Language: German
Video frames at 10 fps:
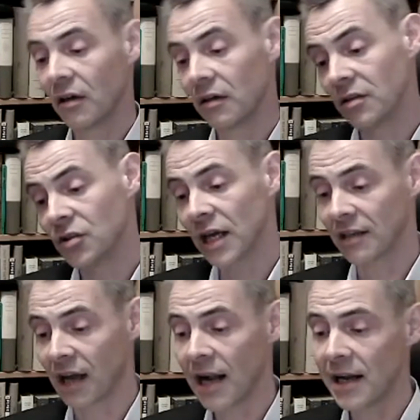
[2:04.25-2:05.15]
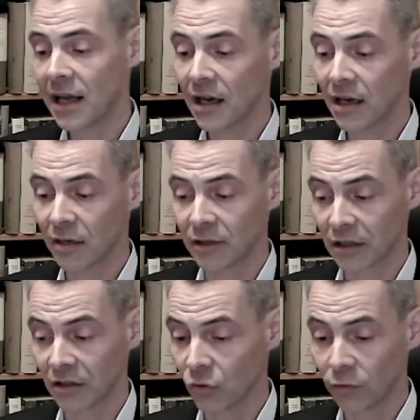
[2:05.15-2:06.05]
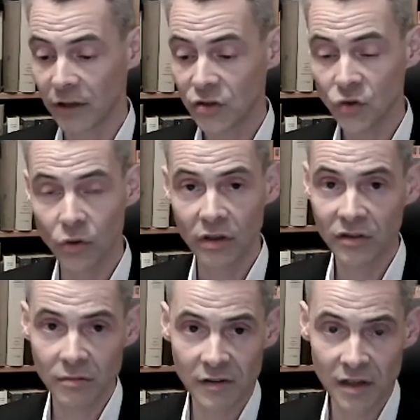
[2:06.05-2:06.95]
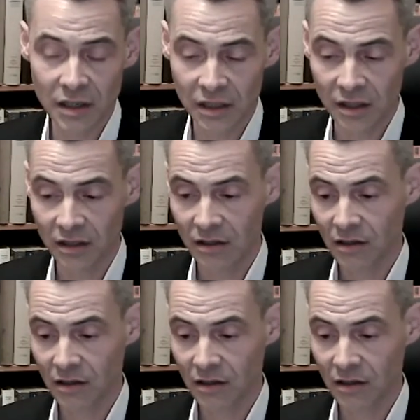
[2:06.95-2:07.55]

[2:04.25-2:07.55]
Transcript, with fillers: Die Stadt in allen Ehren, aber so was Schönes gibt's da nicht.